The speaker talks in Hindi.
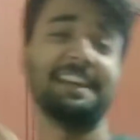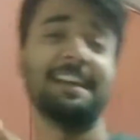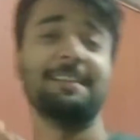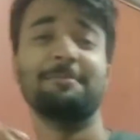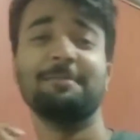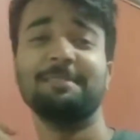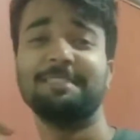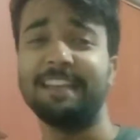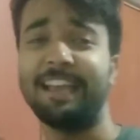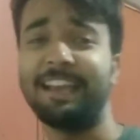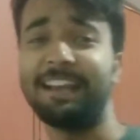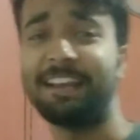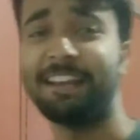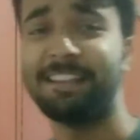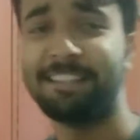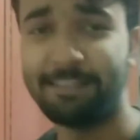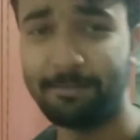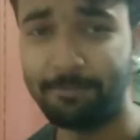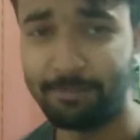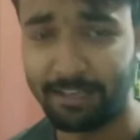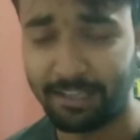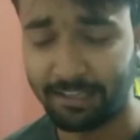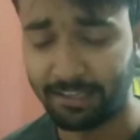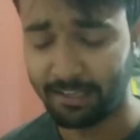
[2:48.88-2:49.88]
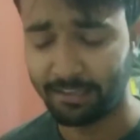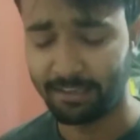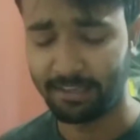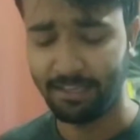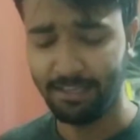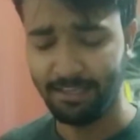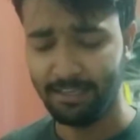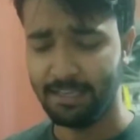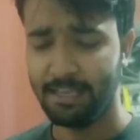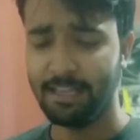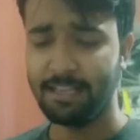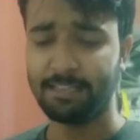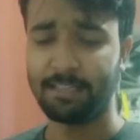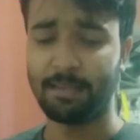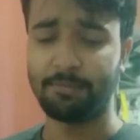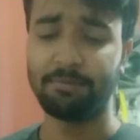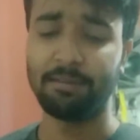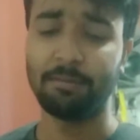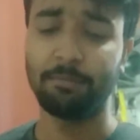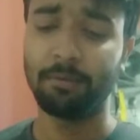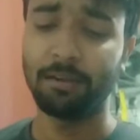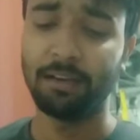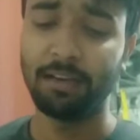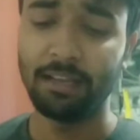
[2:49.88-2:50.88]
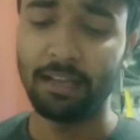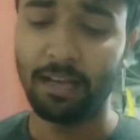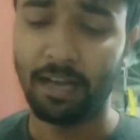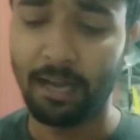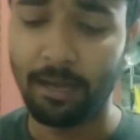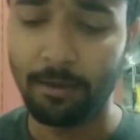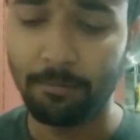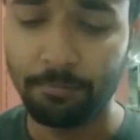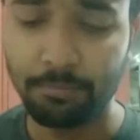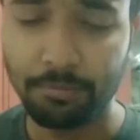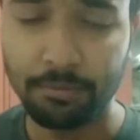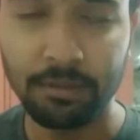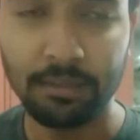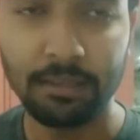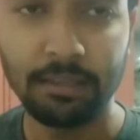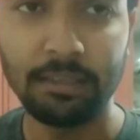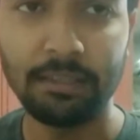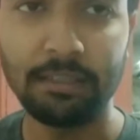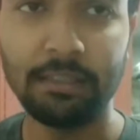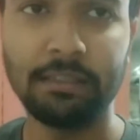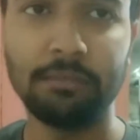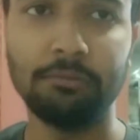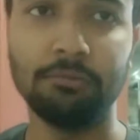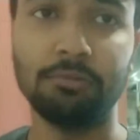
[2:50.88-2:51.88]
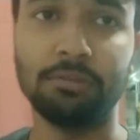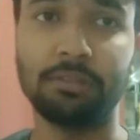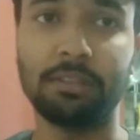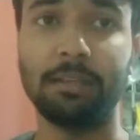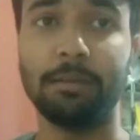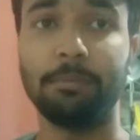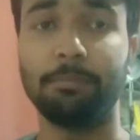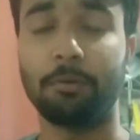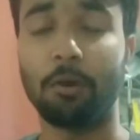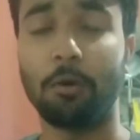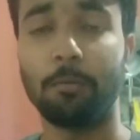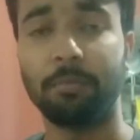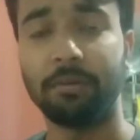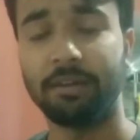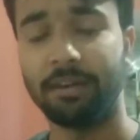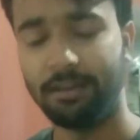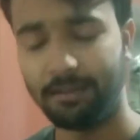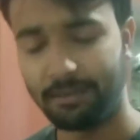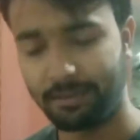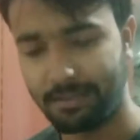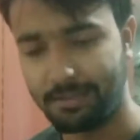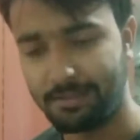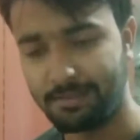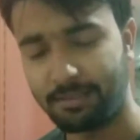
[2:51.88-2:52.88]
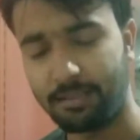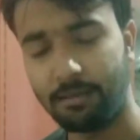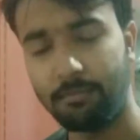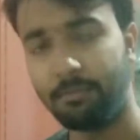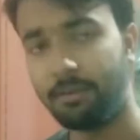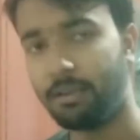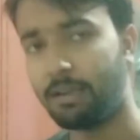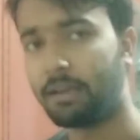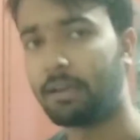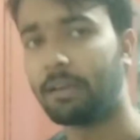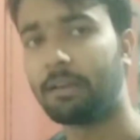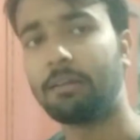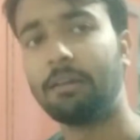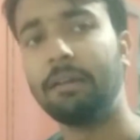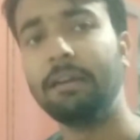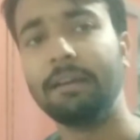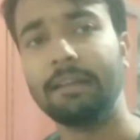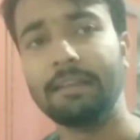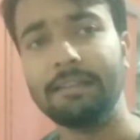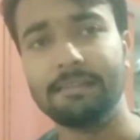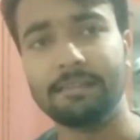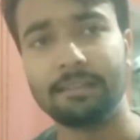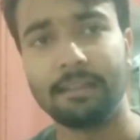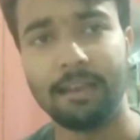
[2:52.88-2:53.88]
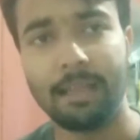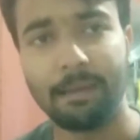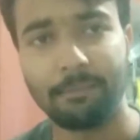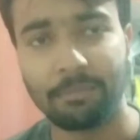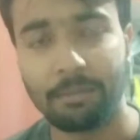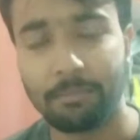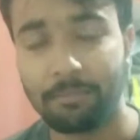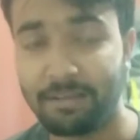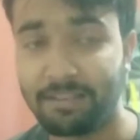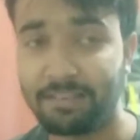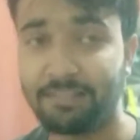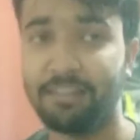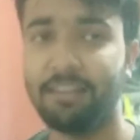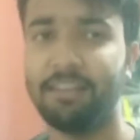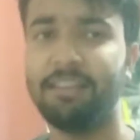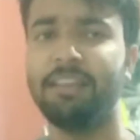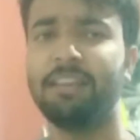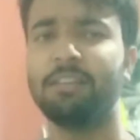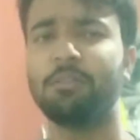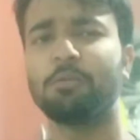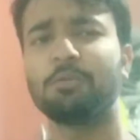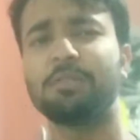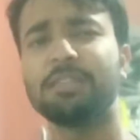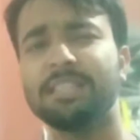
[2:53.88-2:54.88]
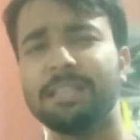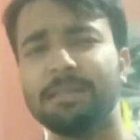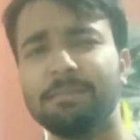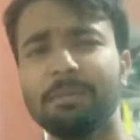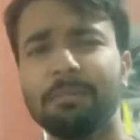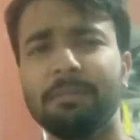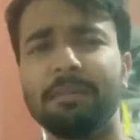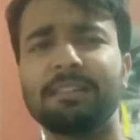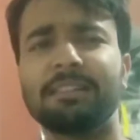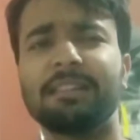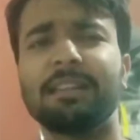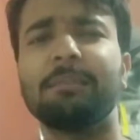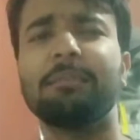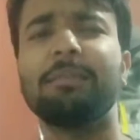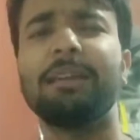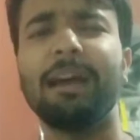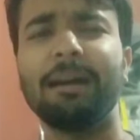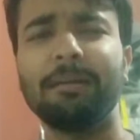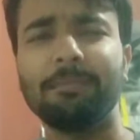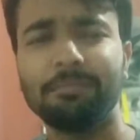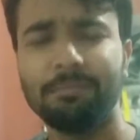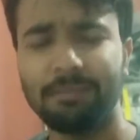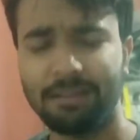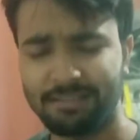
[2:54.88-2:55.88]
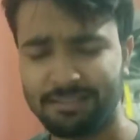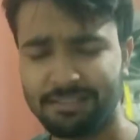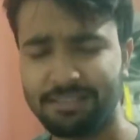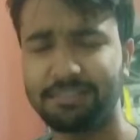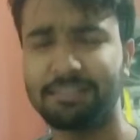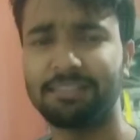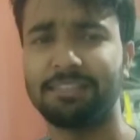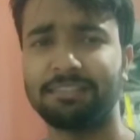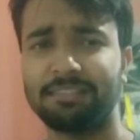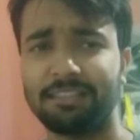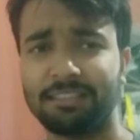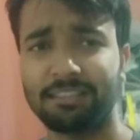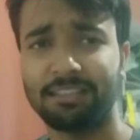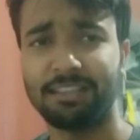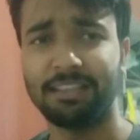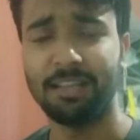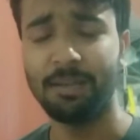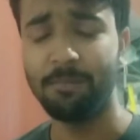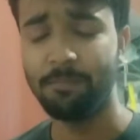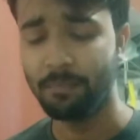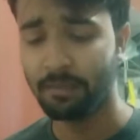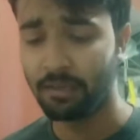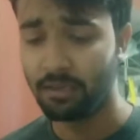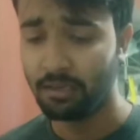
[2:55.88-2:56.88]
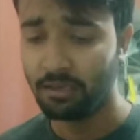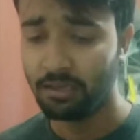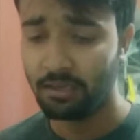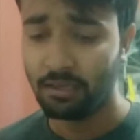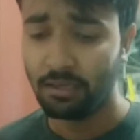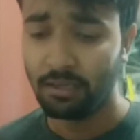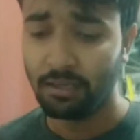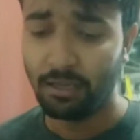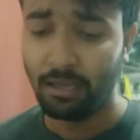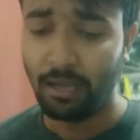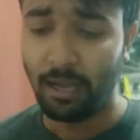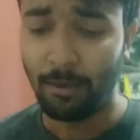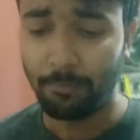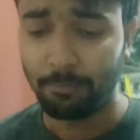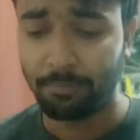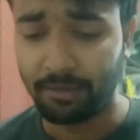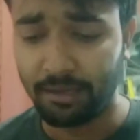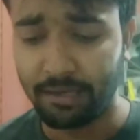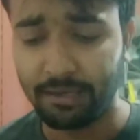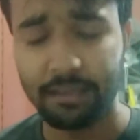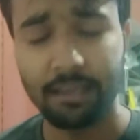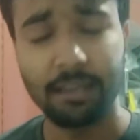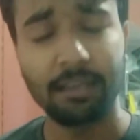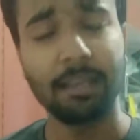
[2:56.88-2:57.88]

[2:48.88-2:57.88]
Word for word: स्टाइल में चाय कैसे बनाया जाता है सबसे पहले आप उसके प्रॉपर अंटेंसिल में अगर अंटेंसिल आपके पास नहीं है तो किसी भी बर्तन में आप एडजस्ट कर सकते हैं आप करेंगे